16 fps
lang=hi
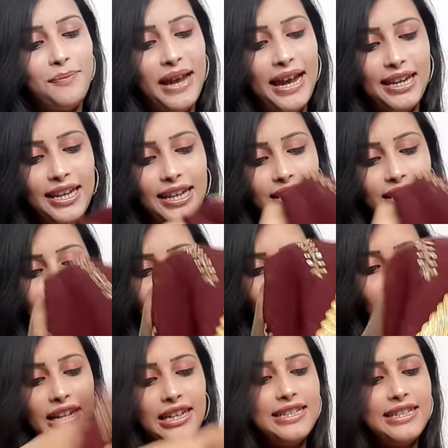मैंने ये
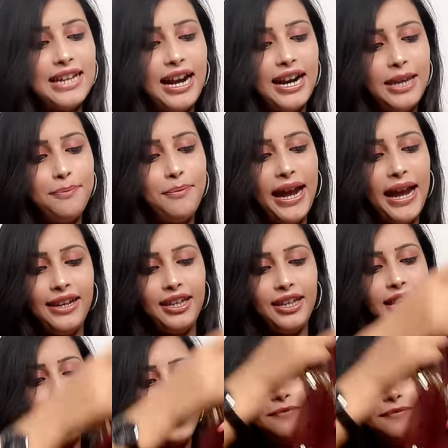वाली साड़ी बाय
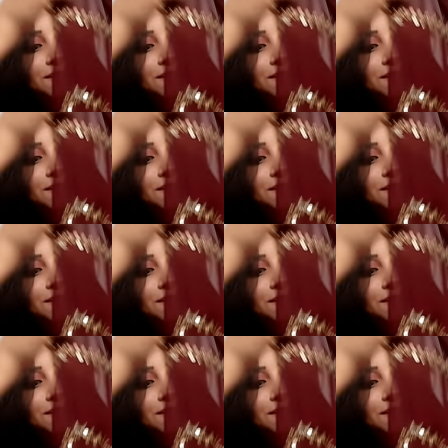की है